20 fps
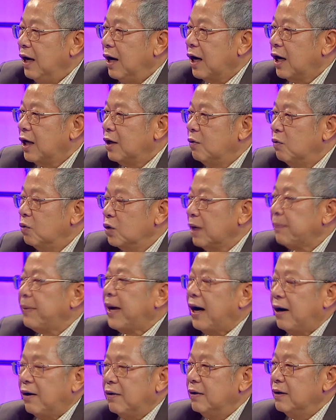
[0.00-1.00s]
แล้วก็อุต
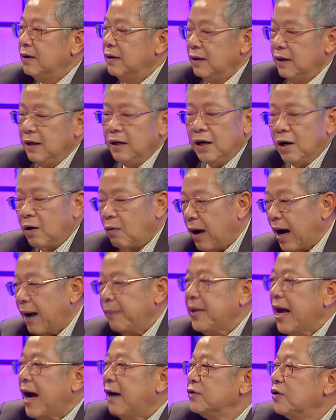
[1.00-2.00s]
ภเปาควา
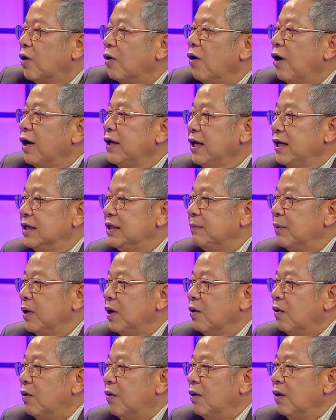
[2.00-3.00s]
มยาว220
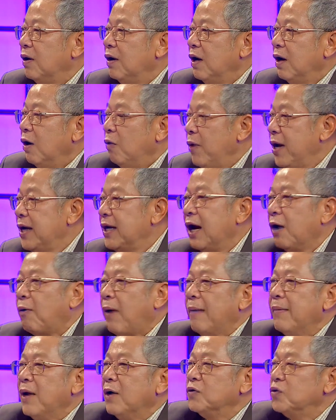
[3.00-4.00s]
กิโลวิ่งได้
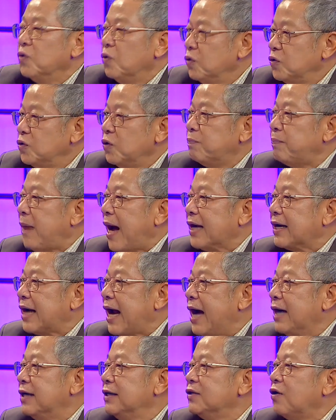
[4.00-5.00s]
ความเร็วสูงสุดปาน
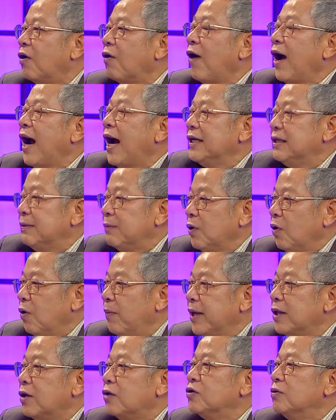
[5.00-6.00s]
กลางคือ250กิโล
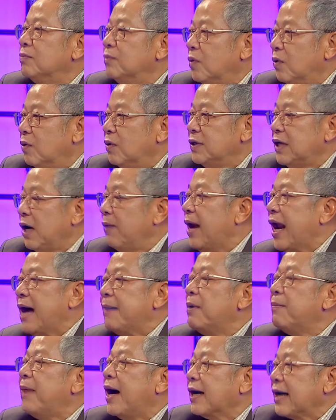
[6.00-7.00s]
เมตรต่อชั่วโมงใช้เวลา
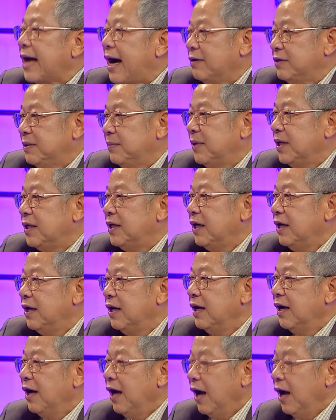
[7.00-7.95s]
ประมาณ90นาที